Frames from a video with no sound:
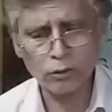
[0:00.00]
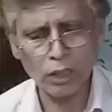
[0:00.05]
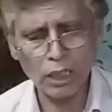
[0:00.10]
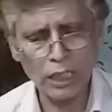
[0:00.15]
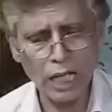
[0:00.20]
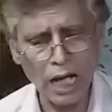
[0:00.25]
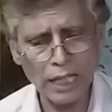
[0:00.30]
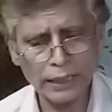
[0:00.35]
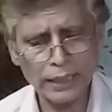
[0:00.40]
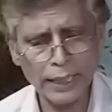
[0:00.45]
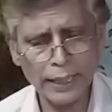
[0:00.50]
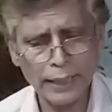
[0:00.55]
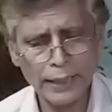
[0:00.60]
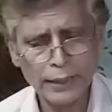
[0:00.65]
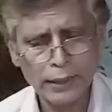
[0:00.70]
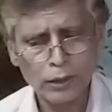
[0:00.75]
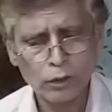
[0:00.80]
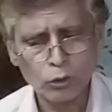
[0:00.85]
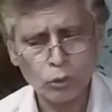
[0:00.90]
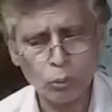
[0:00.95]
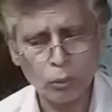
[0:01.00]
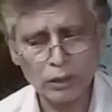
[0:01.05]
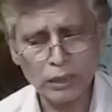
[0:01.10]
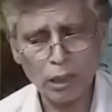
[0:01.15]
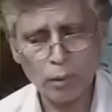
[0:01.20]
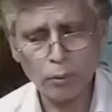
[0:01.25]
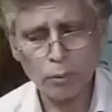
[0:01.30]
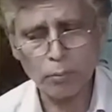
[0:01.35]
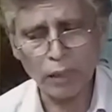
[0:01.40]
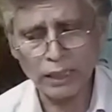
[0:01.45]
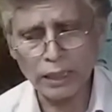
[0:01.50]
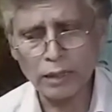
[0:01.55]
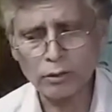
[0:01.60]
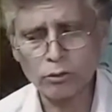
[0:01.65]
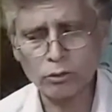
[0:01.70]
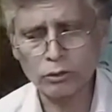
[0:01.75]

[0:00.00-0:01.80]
চড়ার আগে তোমাদের আবার বাজার